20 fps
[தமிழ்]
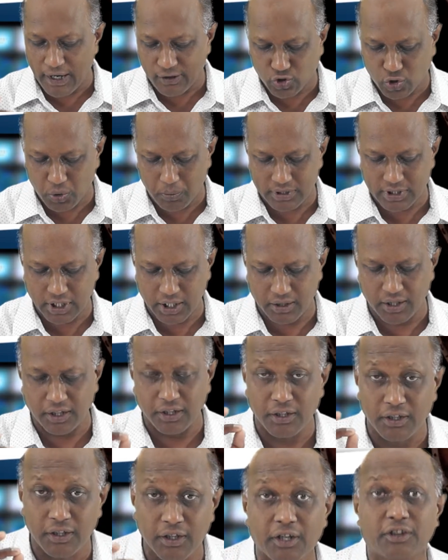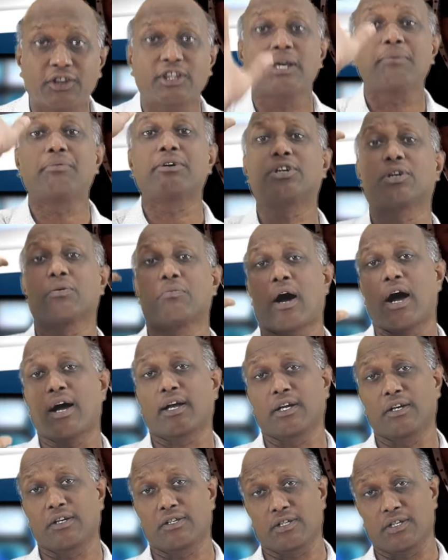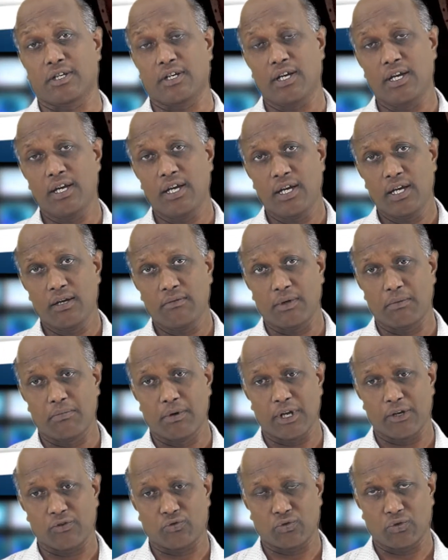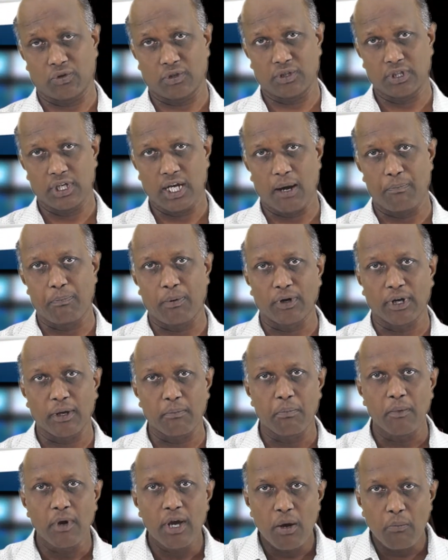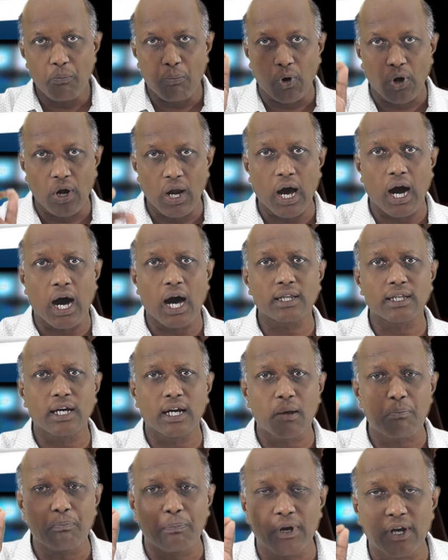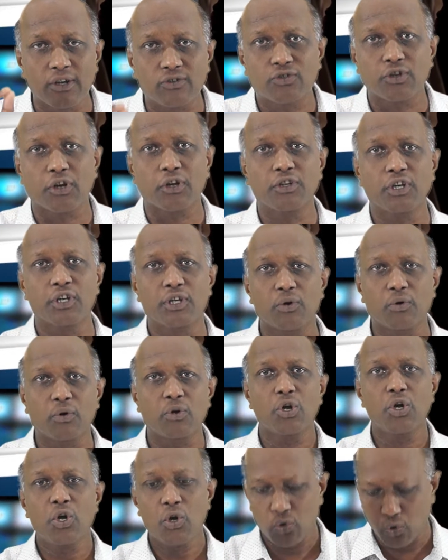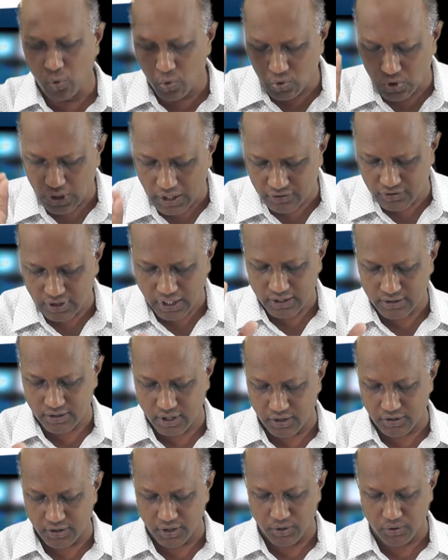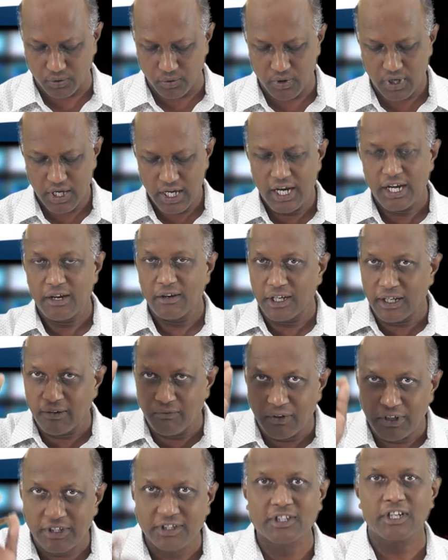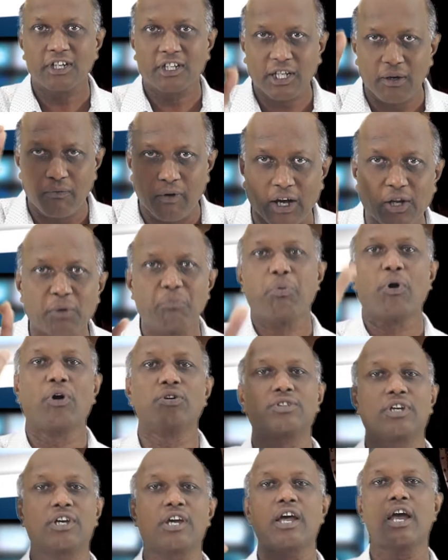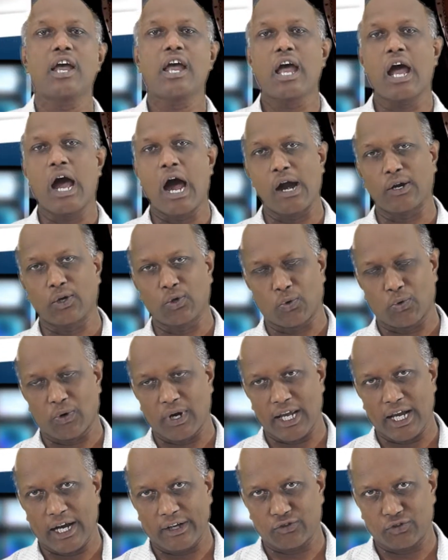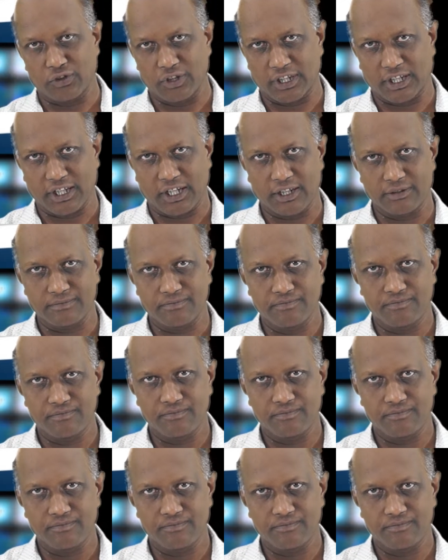பேசுவதையும் நீ நிறுத்திவிட்டு வா என்று எப்படின்னு சொல்லுது அப்போ நீ பொல்லாத பேசுறதையும் குற்றம் சாட்டுறதையும் நீ விட்டுட்டு வரும்போது ஆண்டூர் உன்னை ஆஸ்வதிக்கிறார்